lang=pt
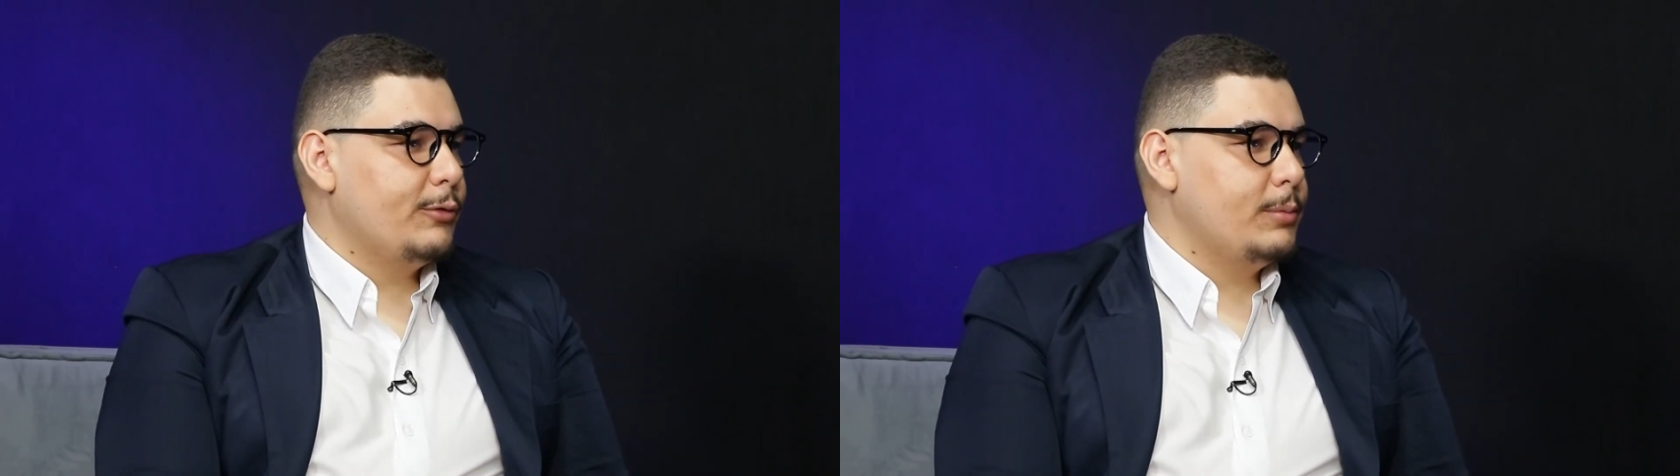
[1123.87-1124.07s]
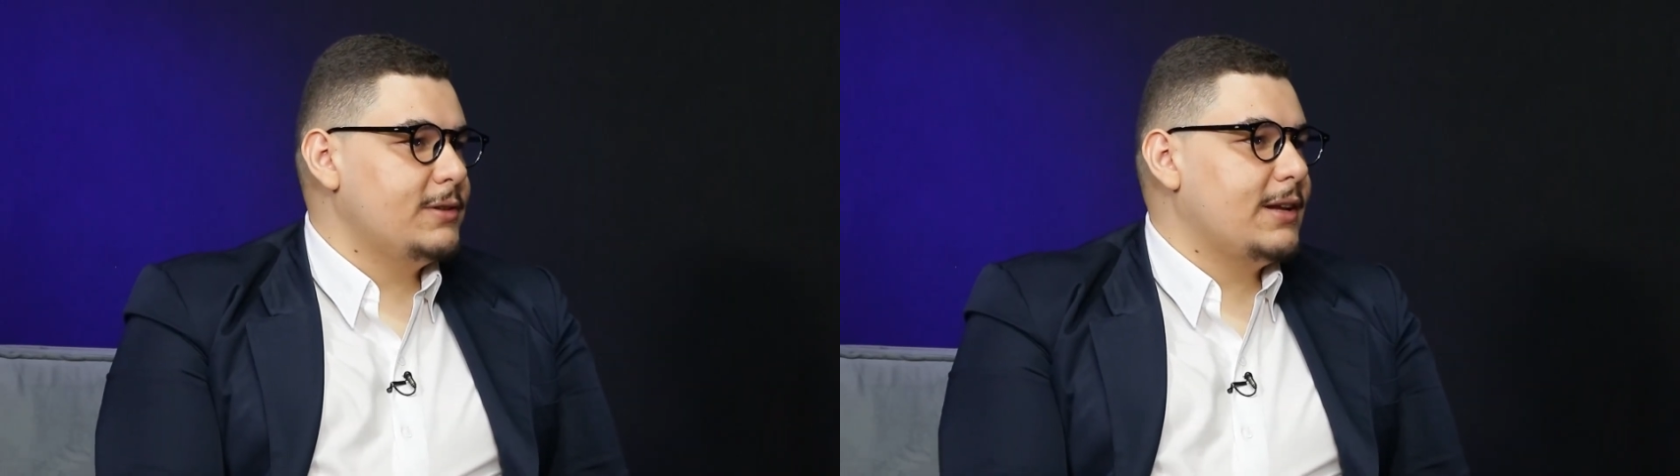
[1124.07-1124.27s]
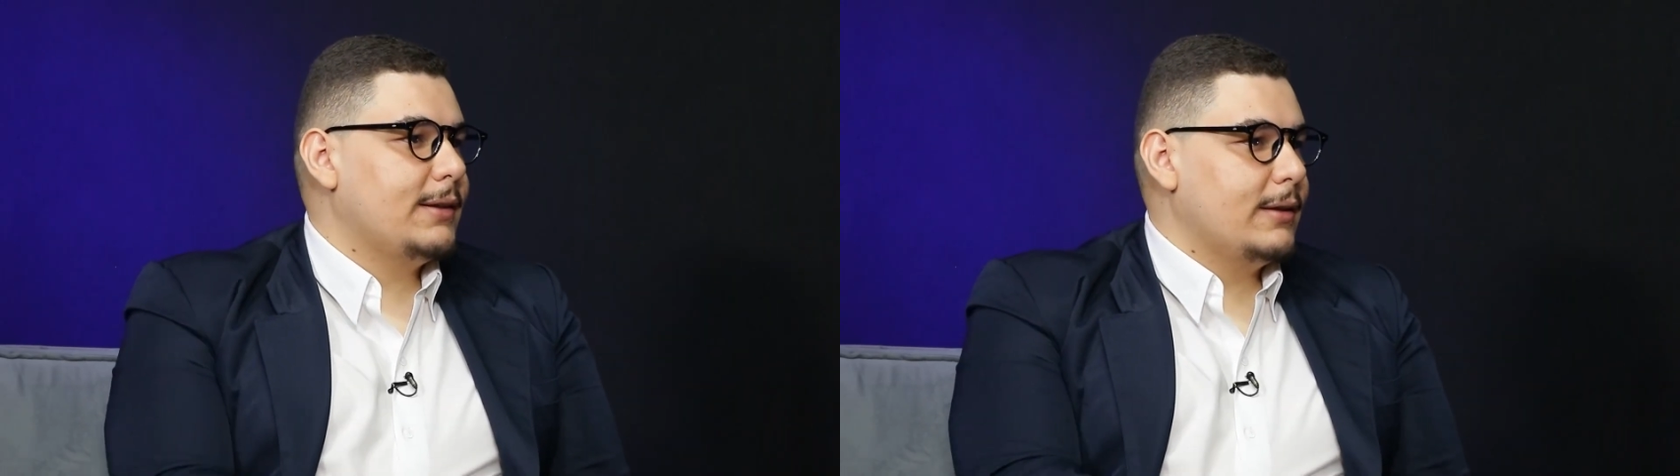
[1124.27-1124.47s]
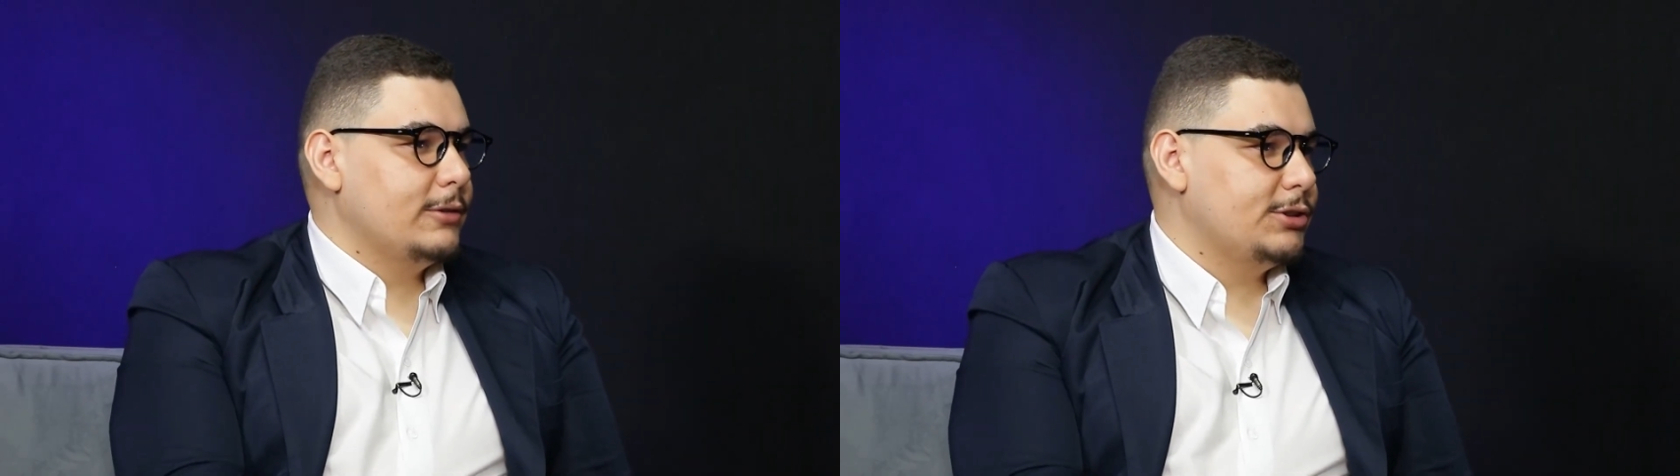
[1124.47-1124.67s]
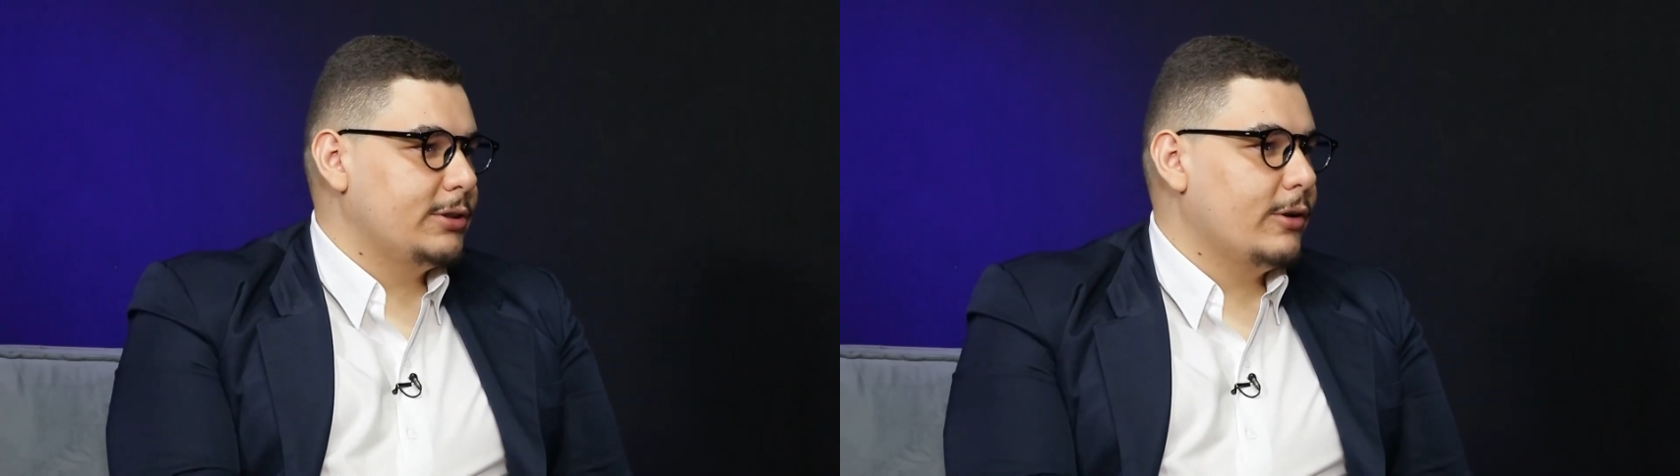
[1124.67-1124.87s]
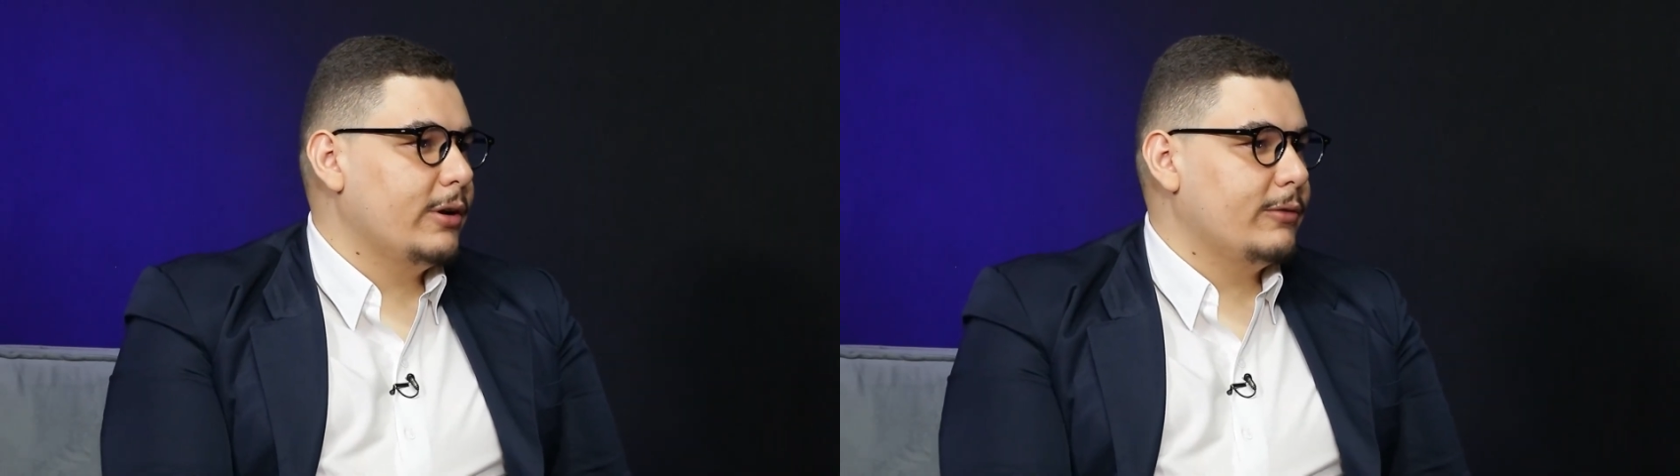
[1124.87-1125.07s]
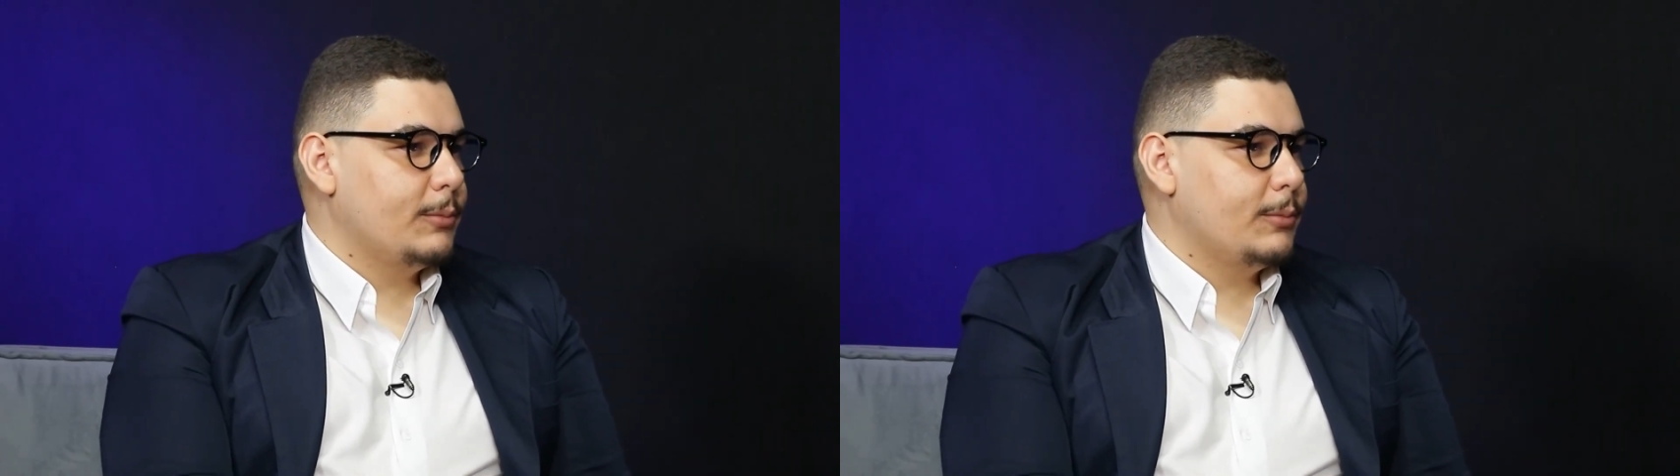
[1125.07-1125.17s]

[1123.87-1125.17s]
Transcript: eu vou precisar estar tá no TikTok,